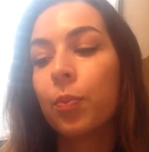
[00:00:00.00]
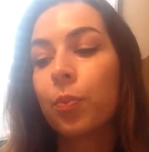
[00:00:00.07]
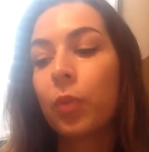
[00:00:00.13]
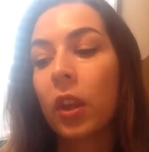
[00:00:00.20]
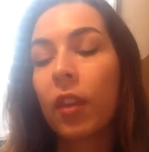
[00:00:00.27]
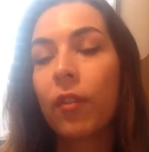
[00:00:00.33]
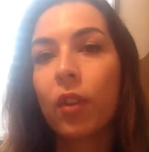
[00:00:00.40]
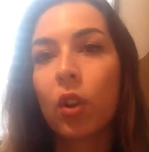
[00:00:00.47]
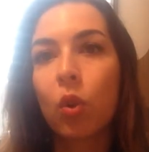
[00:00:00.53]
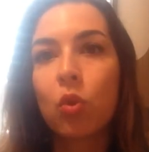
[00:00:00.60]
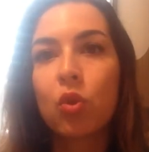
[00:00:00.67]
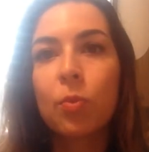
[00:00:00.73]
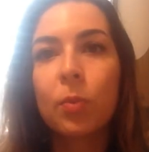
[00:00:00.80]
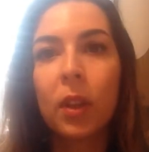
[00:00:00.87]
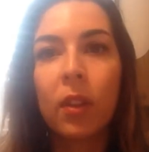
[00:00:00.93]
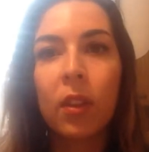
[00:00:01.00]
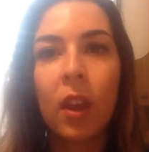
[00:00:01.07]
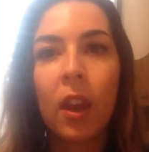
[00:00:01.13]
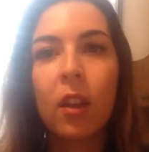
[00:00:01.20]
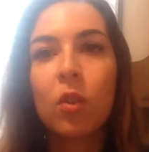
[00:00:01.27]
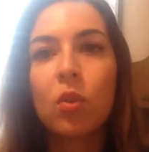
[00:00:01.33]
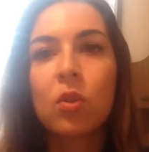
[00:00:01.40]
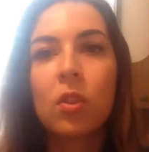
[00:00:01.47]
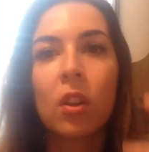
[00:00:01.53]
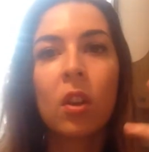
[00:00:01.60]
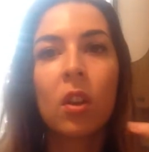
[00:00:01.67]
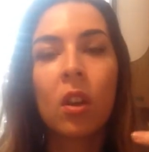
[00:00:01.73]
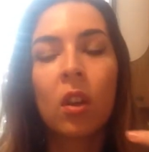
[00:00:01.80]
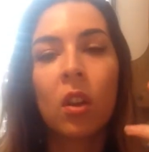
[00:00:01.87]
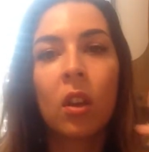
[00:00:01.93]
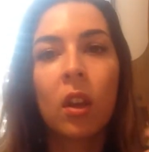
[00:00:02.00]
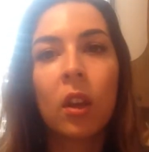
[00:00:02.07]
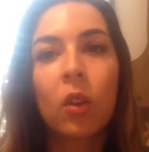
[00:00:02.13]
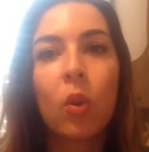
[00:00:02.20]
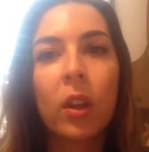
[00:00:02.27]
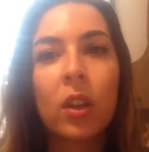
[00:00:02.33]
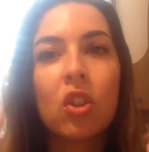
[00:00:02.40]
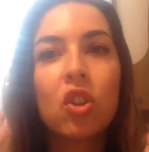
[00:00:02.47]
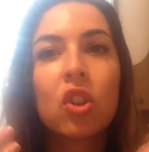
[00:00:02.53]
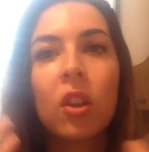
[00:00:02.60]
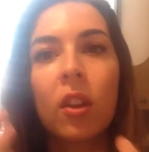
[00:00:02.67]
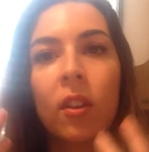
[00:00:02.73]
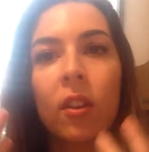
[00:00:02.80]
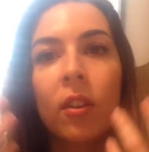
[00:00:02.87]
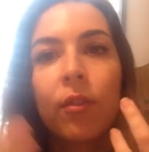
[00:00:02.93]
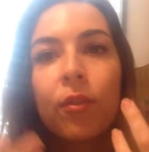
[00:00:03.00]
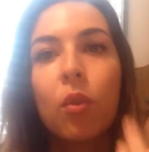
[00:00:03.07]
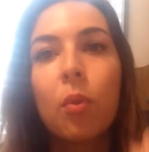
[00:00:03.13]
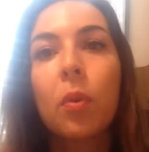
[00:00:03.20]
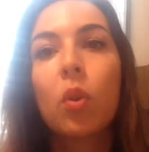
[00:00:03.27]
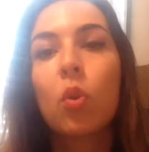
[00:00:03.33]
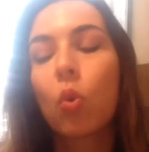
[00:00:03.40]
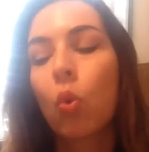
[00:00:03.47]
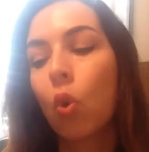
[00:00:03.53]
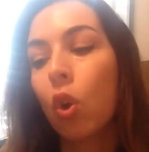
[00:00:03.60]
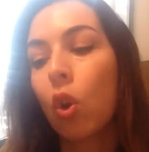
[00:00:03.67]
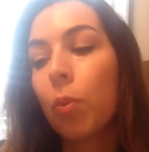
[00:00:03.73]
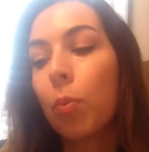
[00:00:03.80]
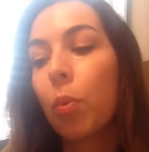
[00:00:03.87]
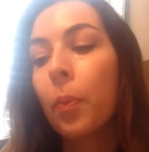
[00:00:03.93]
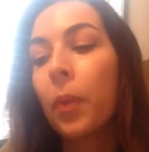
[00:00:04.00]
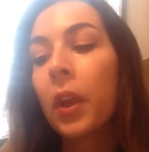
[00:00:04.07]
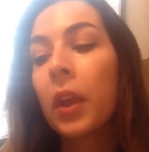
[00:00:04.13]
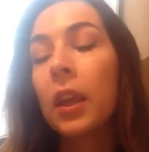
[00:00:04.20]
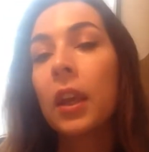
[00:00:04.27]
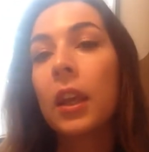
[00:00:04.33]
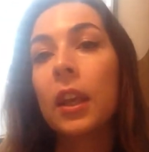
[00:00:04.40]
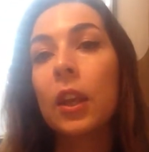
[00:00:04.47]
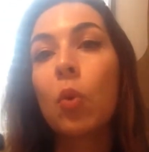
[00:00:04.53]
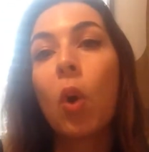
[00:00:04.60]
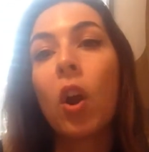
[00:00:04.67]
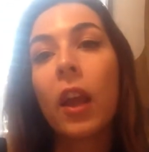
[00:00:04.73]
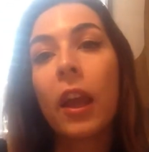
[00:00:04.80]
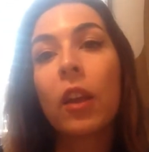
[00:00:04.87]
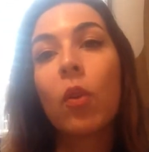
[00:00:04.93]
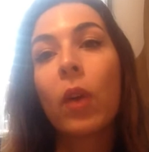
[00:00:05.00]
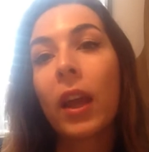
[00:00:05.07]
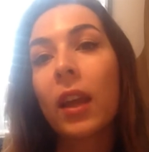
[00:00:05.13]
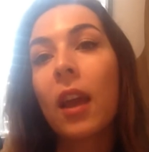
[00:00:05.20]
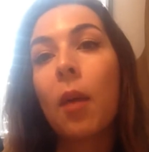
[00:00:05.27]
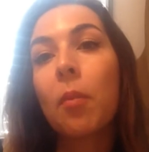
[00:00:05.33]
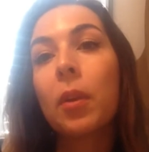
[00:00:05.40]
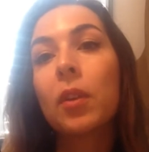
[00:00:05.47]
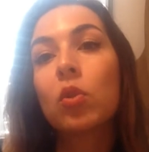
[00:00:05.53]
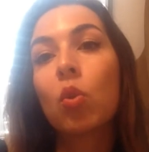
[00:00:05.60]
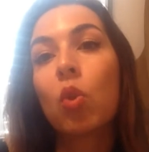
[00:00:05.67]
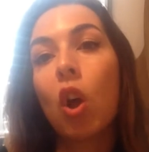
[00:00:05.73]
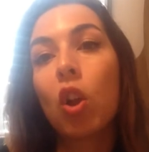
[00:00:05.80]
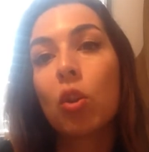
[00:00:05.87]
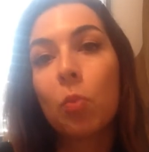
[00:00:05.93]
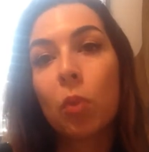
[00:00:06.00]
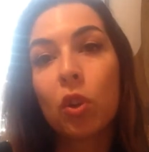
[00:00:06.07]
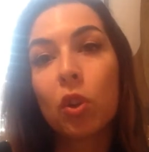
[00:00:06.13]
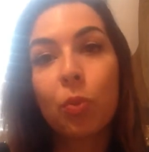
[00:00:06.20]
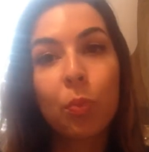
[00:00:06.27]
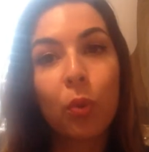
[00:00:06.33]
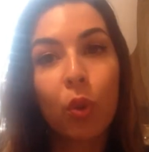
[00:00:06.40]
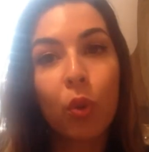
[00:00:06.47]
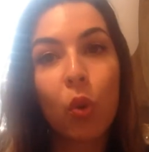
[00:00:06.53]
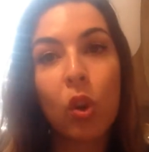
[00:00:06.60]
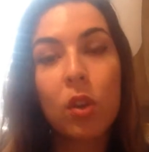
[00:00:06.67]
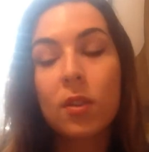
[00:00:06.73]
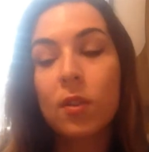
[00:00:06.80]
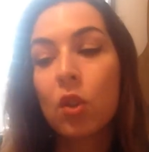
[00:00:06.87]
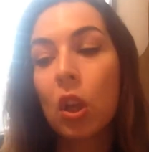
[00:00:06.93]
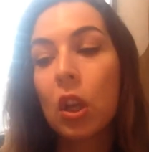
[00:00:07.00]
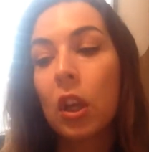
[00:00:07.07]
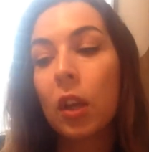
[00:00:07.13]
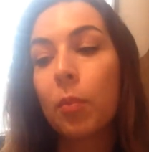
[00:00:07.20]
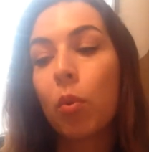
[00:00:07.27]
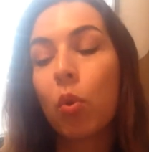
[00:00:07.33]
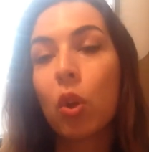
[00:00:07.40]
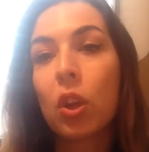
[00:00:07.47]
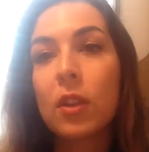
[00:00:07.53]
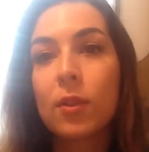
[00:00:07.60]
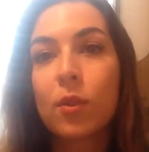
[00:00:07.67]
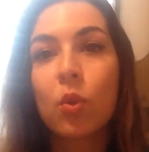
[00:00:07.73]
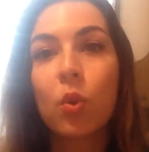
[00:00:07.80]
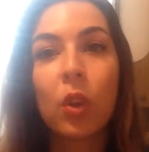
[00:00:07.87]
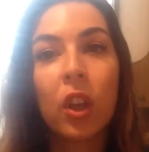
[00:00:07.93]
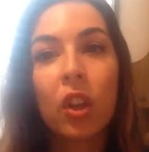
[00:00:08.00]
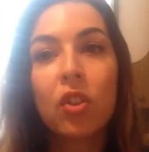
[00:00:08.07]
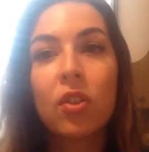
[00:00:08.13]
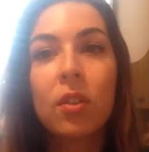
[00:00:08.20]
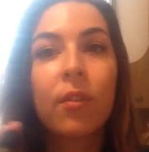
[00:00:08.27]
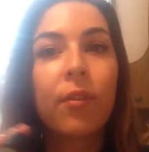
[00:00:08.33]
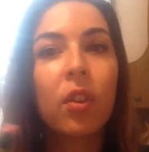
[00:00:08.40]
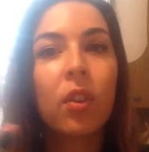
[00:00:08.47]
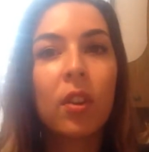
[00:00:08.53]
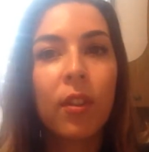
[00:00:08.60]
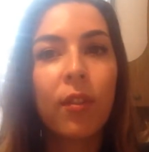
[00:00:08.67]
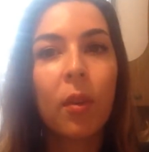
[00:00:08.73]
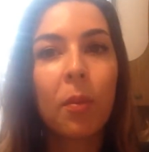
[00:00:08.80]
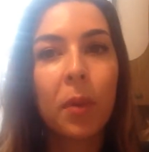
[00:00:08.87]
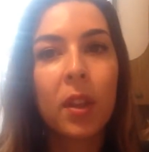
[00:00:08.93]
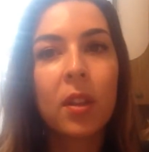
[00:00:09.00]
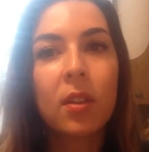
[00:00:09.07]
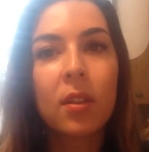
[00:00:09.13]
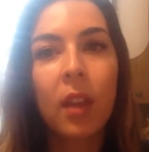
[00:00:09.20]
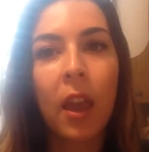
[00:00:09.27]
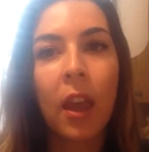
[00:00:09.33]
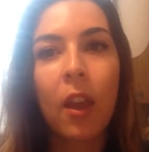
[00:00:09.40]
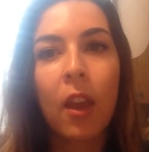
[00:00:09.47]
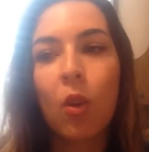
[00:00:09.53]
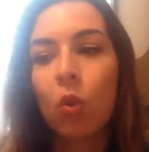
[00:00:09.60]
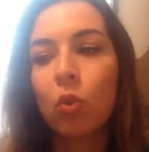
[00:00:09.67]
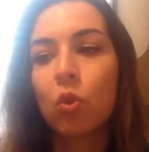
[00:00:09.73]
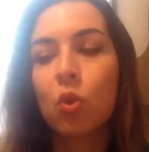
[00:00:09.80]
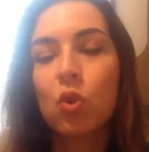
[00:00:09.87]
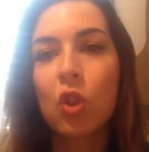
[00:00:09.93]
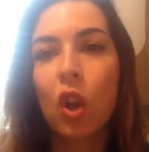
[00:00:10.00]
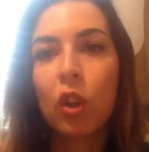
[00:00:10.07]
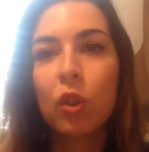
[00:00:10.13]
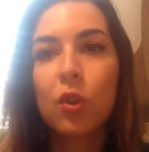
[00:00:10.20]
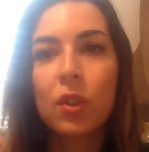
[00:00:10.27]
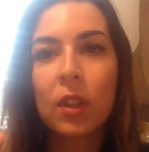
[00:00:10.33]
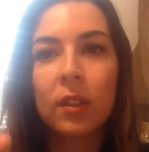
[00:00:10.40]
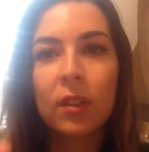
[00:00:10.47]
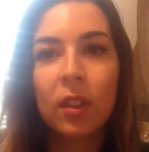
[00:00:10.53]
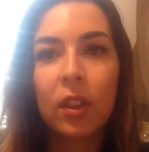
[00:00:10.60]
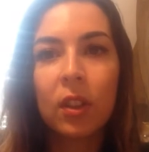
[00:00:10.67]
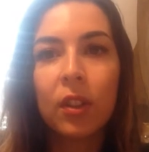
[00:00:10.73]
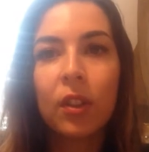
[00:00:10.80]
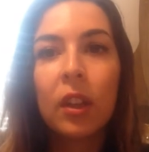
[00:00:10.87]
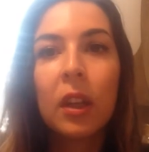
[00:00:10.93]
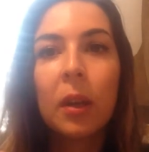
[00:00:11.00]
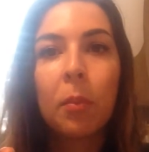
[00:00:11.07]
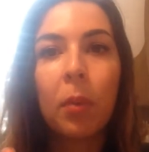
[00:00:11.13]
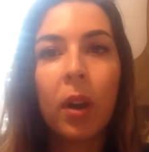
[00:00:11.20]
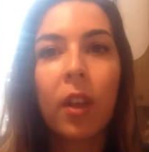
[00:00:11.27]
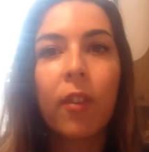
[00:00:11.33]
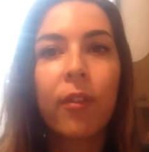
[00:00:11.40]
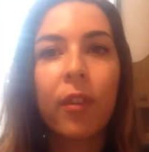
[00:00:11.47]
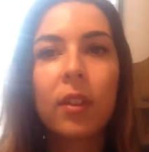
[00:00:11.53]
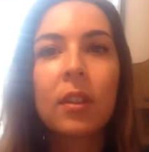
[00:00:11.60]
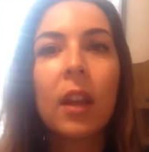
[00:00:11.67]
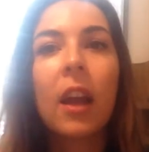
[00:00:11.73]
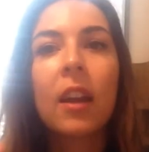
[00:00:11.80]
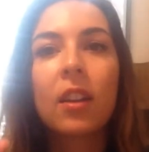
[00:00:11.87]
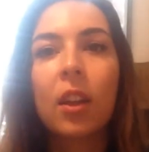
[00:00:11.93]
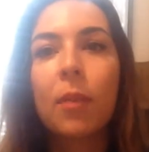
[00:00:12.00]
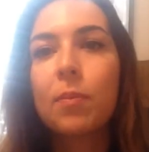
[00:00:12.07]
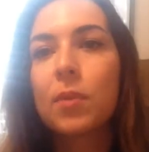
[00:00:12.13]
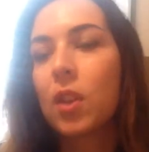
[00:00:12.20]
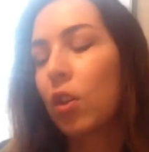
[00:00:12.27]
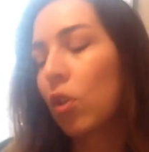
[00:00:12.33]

tem a ver com os meridianos, a, a, a, com a energia que flui pelo corpo. E o orégano é realmente um óleo muito poderoso por isso, este definitivamente é um dos óleos a ter para enfrentar gripes e